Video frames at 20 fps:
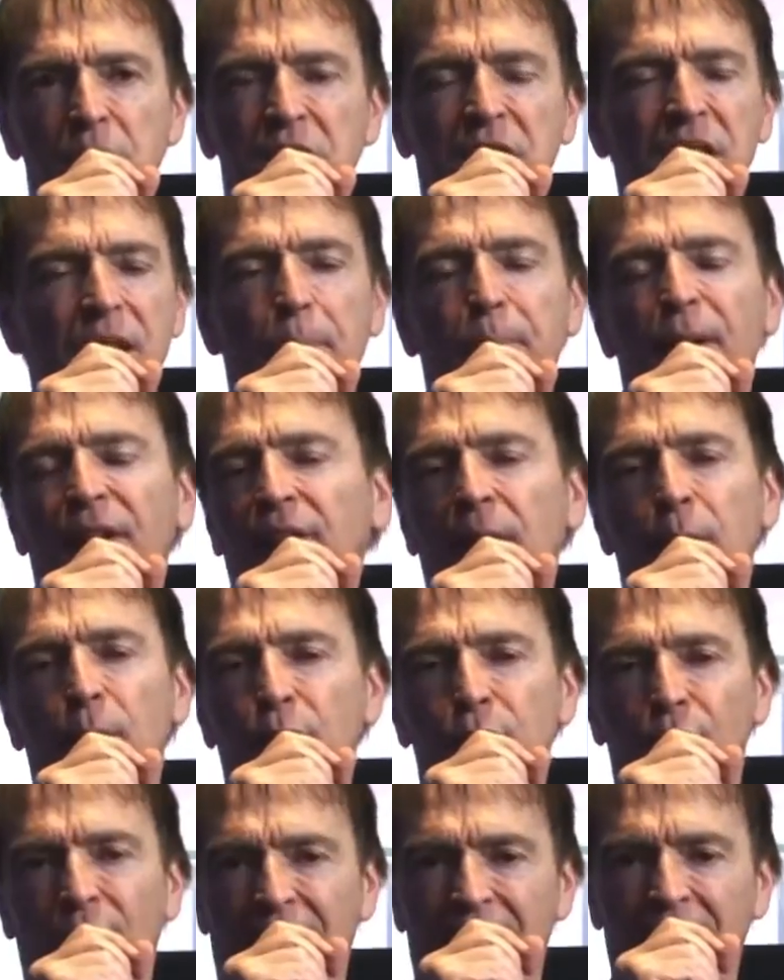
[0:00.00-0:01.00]
Il n'y a pas vraiment
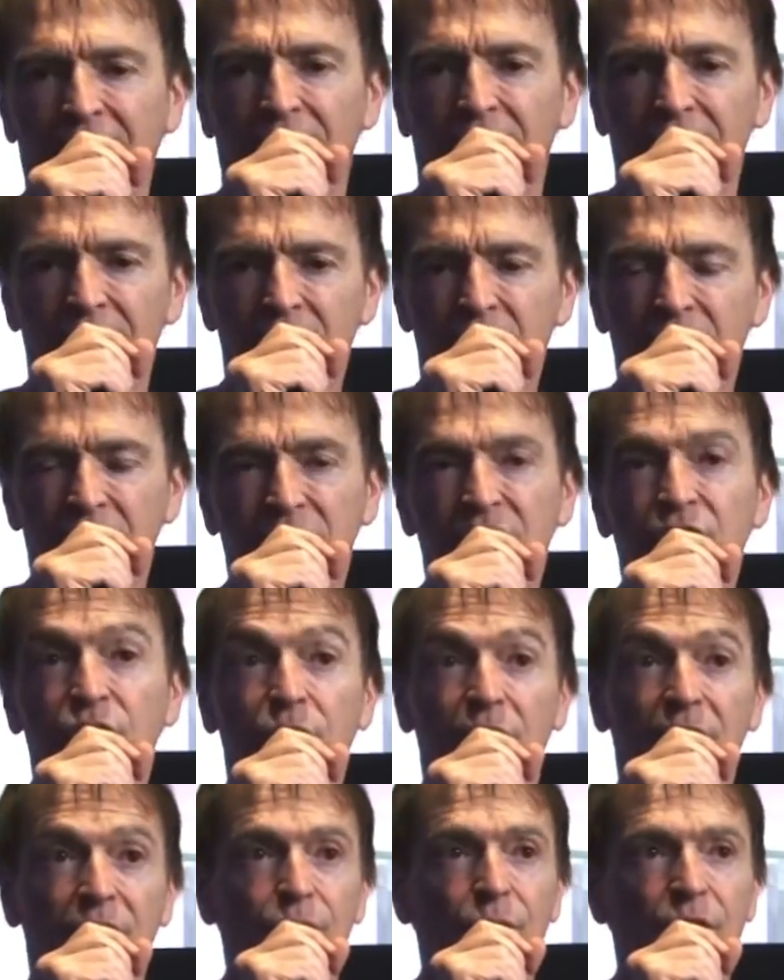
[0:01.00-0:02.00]
de règle si ce
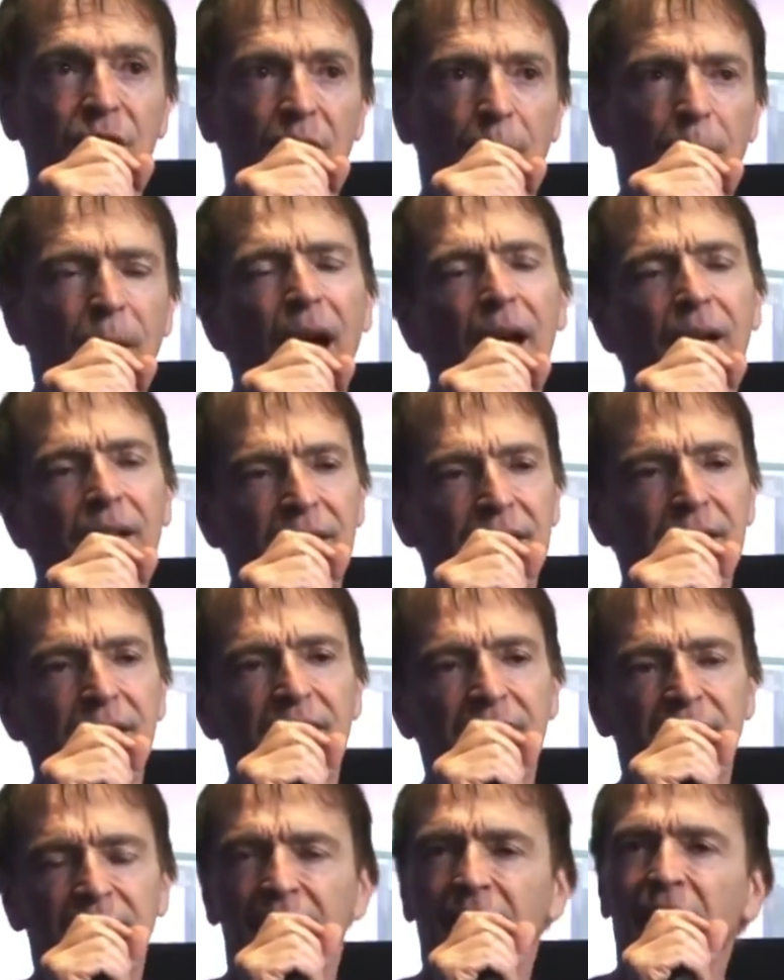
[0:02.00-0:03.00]
n'est de dire, bah,
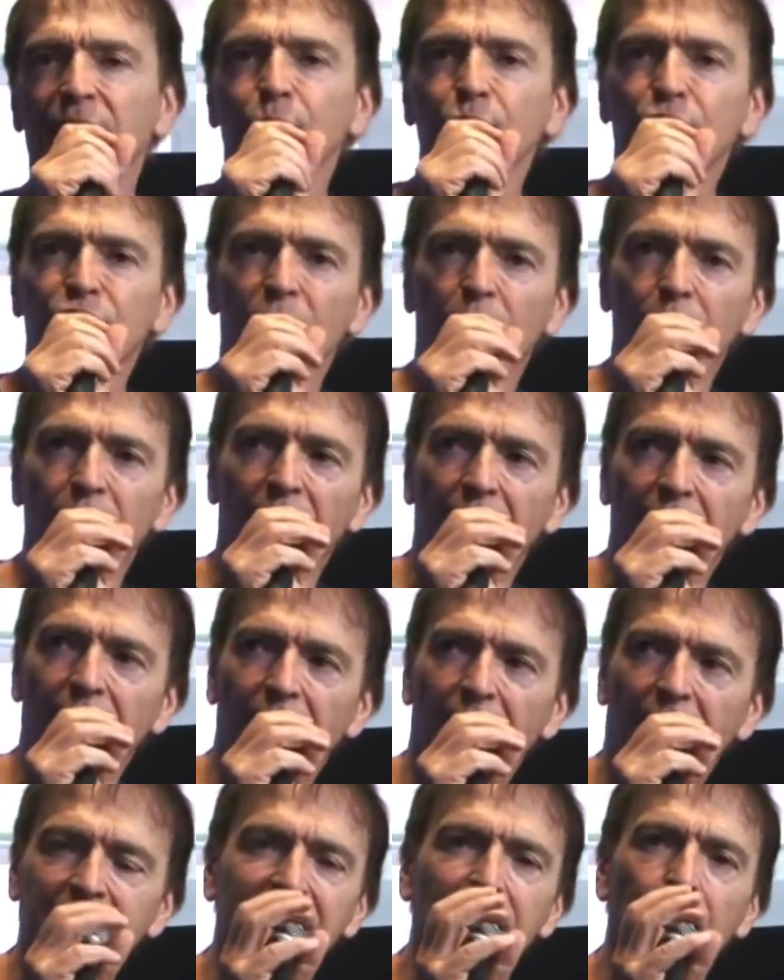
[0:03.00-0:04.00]
celle-là nous semble
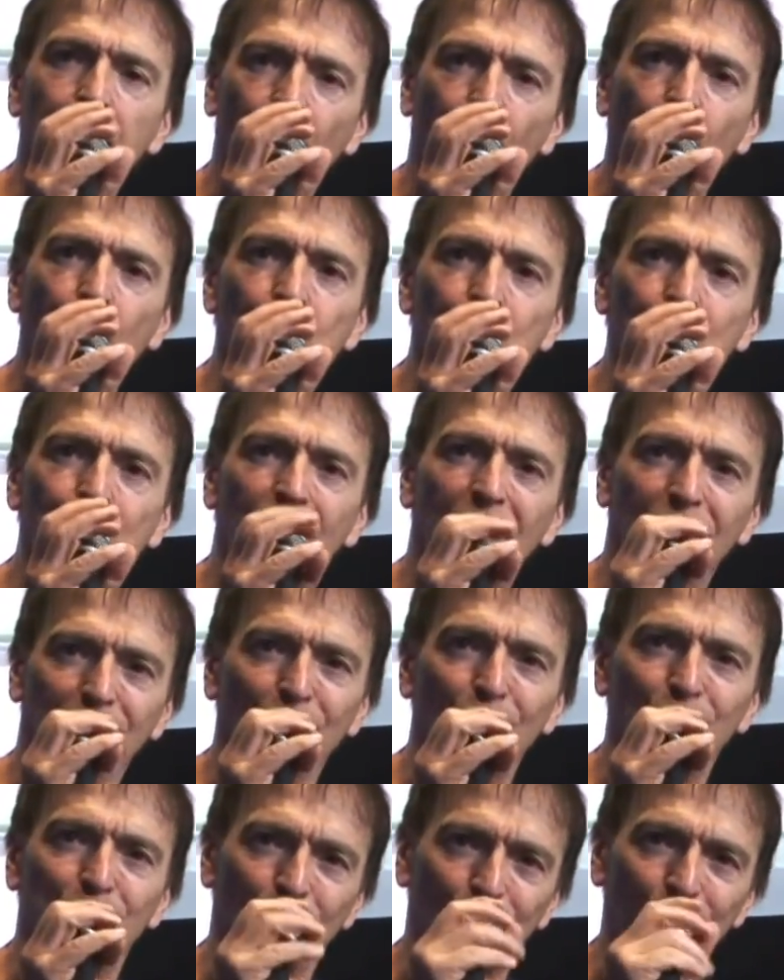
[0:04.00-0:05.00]
assez proche de
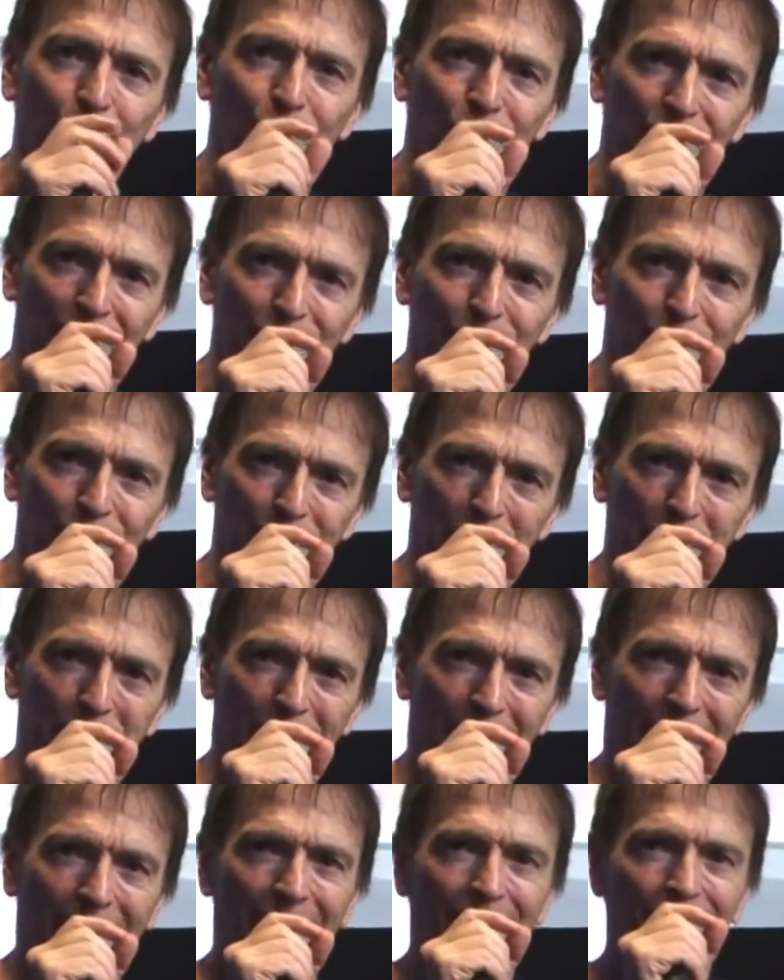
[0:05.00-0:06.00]
l'intention que nous avions au
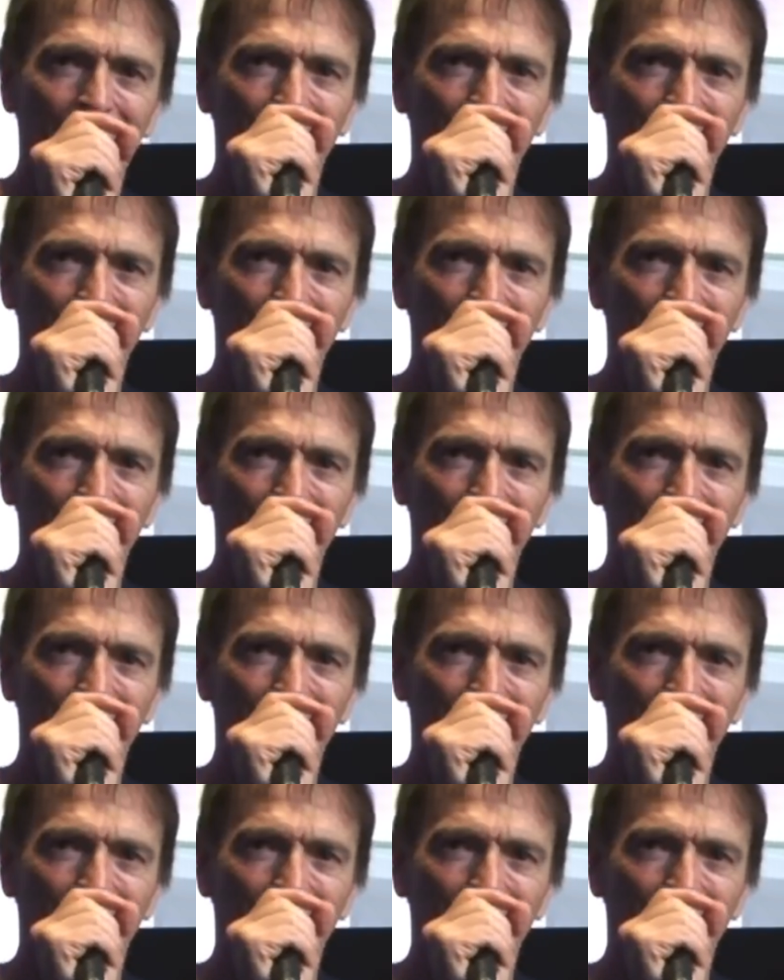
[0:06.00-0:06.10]
départ.